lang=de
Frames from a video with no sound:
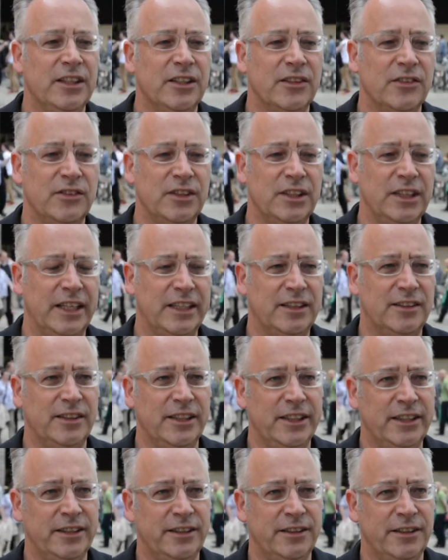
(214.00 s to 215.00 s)
Sie
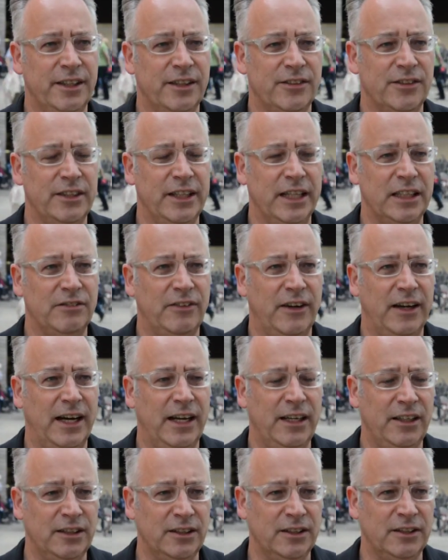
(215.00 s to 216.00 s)
erzählten, dass in etwa
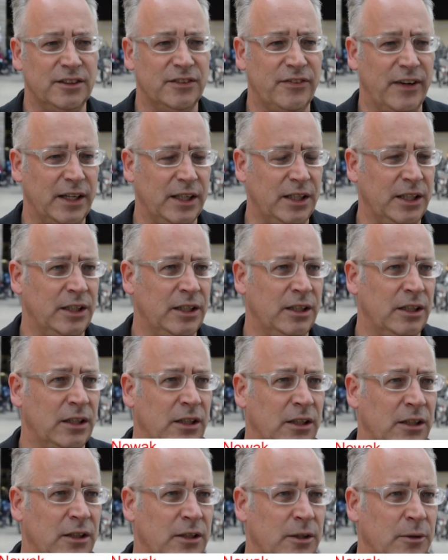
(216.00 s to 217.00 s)
alle zwei
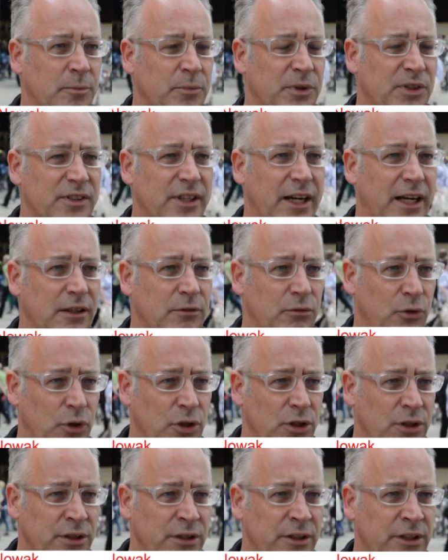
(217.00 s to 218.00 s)
äh, bis drei
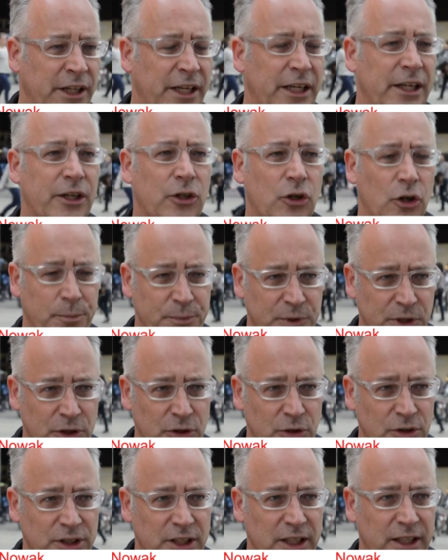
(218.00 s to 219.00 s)
Wochen Helikopter
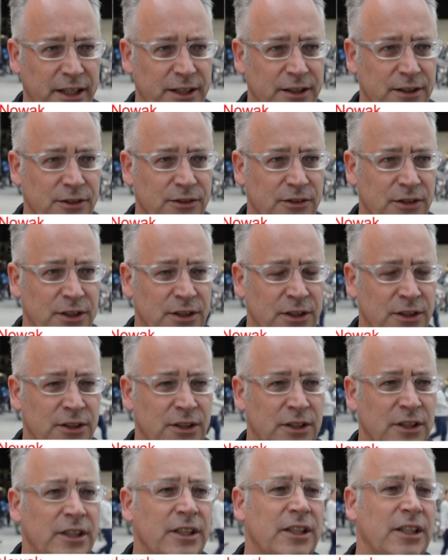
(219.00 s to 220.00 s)
dort gelandet sind
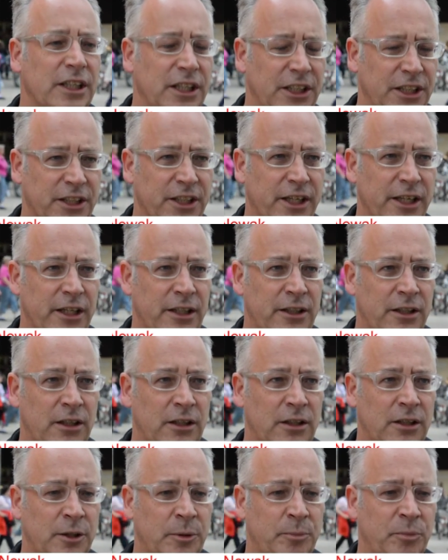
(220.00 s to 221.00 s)
in, den Re
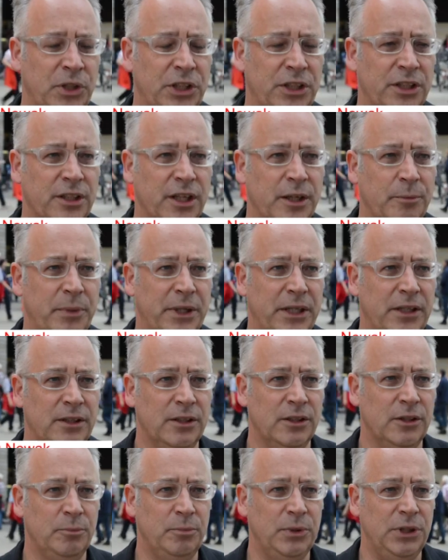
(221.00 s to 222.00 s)
äh, in dem
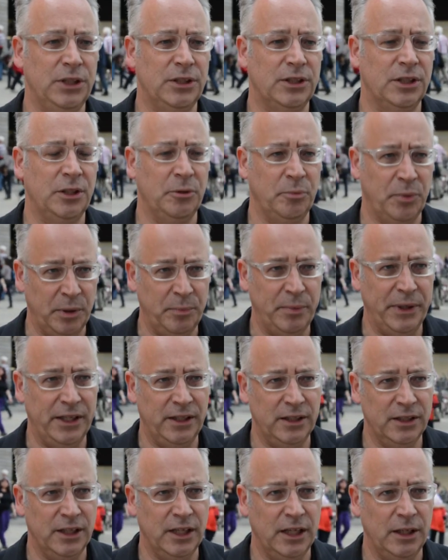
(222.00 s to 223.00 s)
Rebellengebiet, in dem
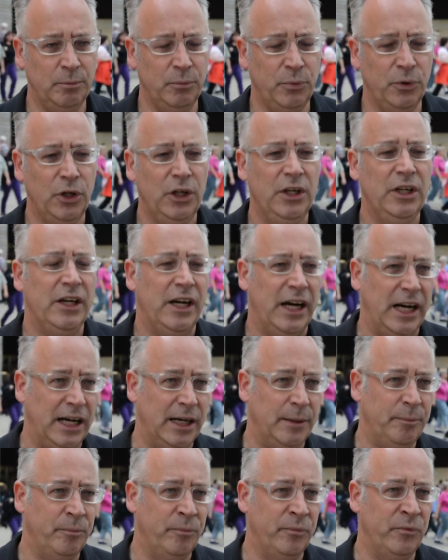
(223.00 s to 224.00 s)
Rebellencamp
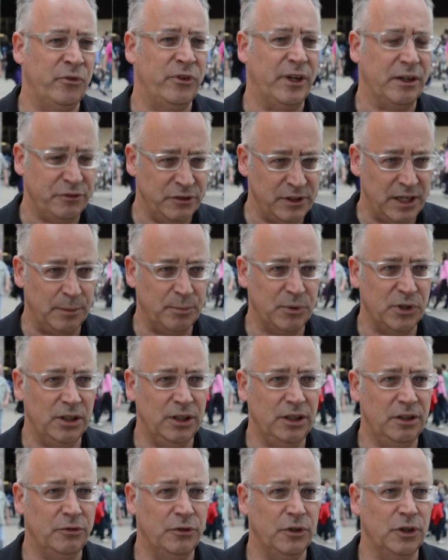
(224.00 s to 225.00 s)
haben Waffen
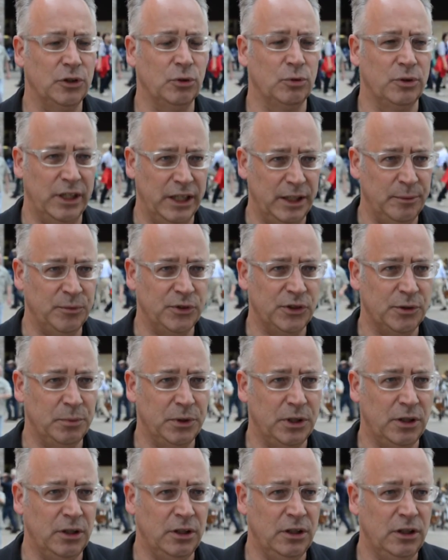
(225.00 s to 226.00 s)
abgeliefert und
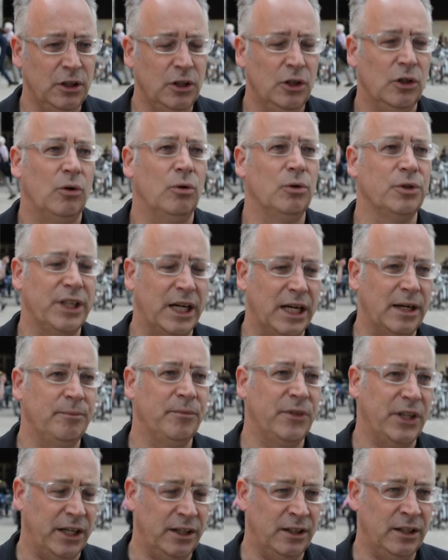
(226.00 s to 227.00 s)
Lebensmittel und haben
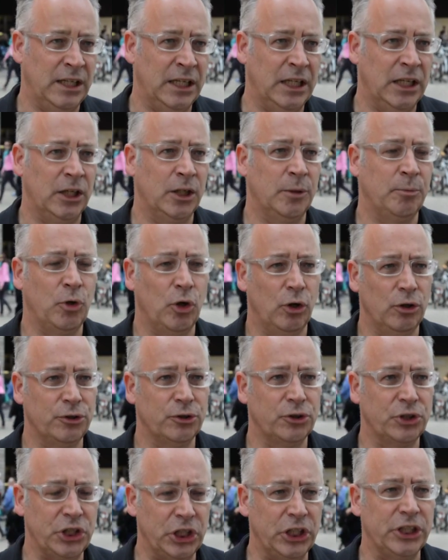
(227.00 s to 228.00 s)
dann ähm, Gold
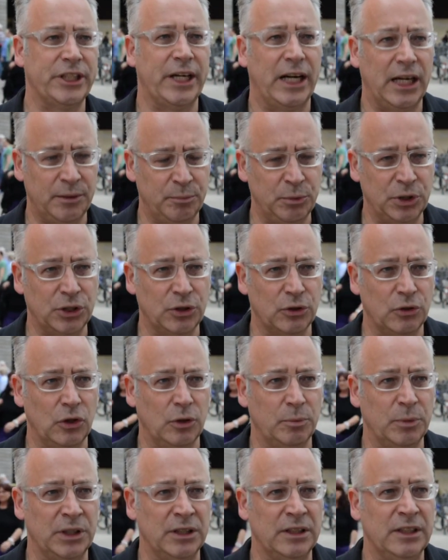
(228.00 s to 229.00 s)
und Koltan
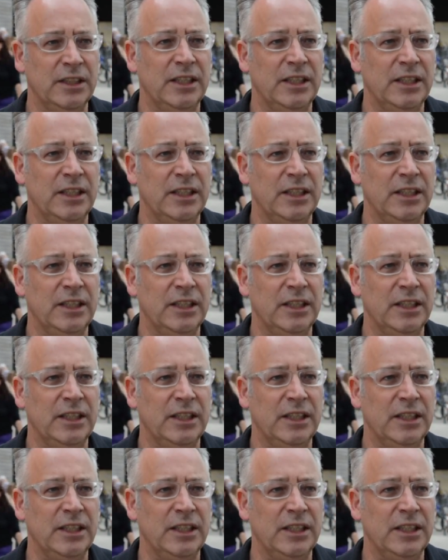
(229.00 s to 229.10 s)
mitgenommen.